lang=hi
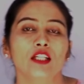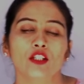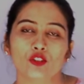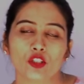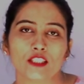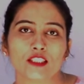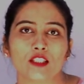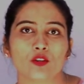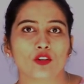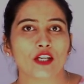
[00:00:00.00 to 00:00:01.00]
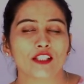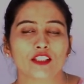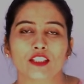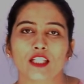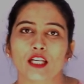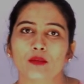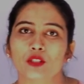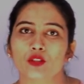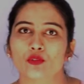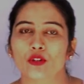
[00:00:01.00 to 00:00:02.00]
इंसोलेशन और रेडिएशन के नाम
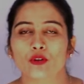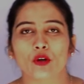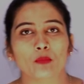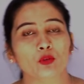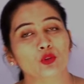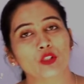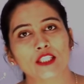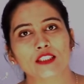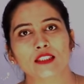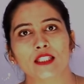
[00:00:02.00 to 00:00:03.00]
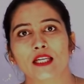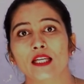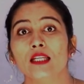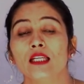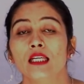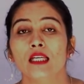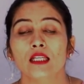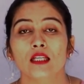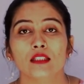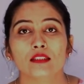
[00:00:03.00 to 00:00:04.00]
से जो वीडियो है आप उसको देख सकते हैं
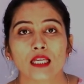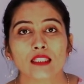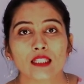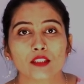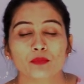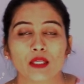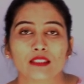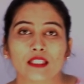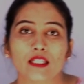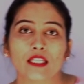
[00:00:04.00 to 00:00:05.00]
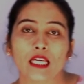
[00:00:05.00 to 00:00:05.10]
साथ आज हम बात करेंगे